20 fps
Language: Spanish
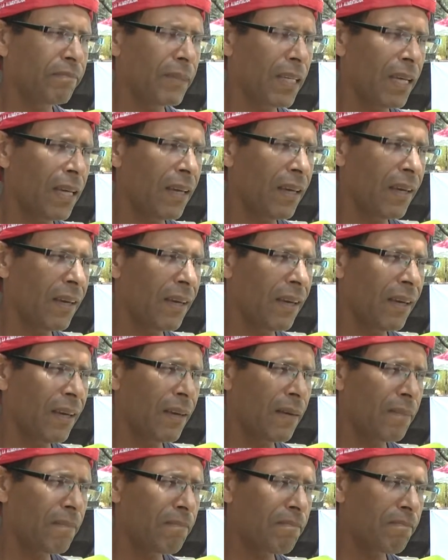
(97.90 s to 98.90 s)

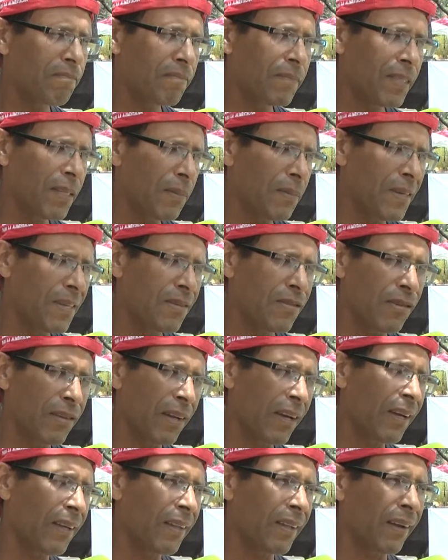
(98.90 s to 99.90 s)
Eh, se
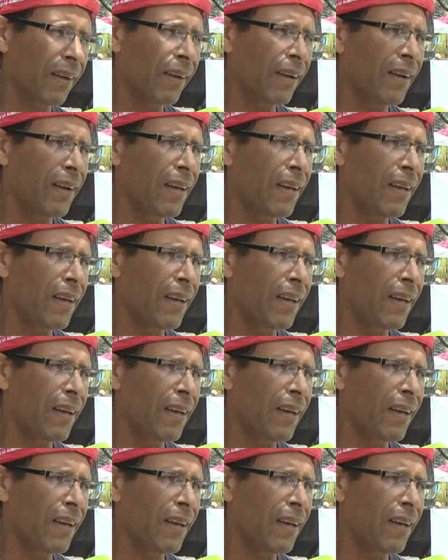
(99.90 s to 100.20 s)
menciona que trae